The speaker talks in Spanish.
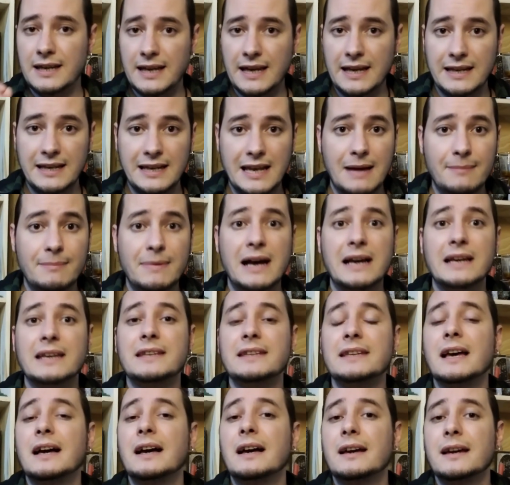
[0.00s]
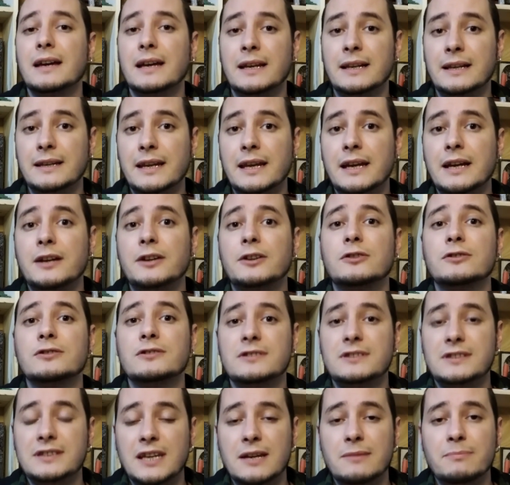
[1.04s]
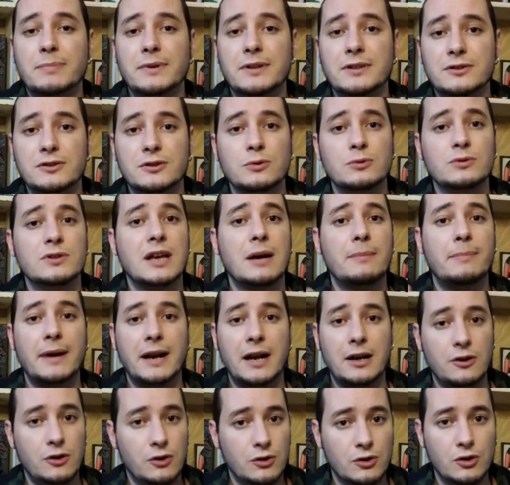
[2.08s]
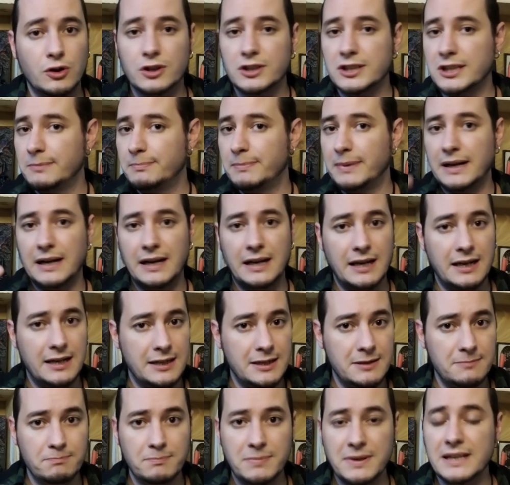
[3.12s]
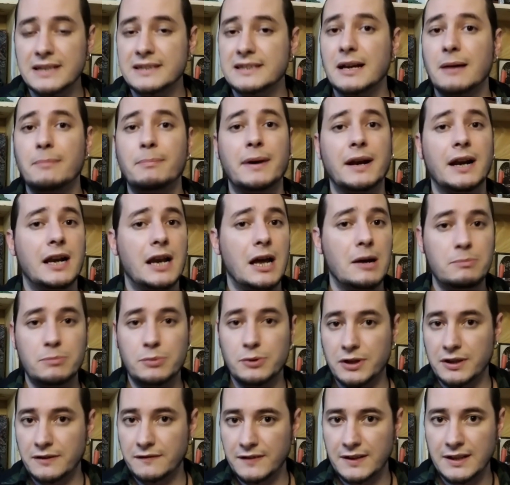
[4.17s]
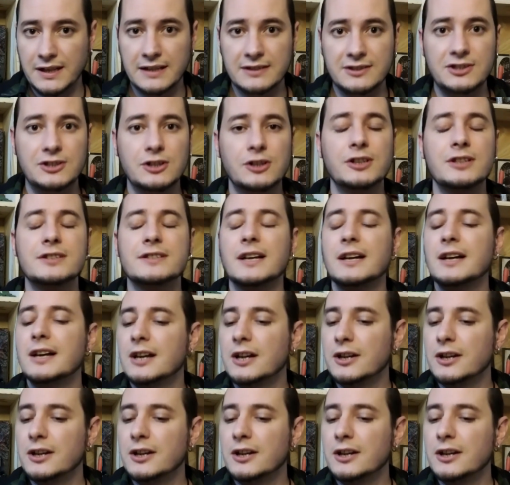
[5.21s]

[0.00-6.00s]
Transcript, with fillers: en la magia, el negro siempre se usa para los cortes, para las limpiezas, para las purificaciones,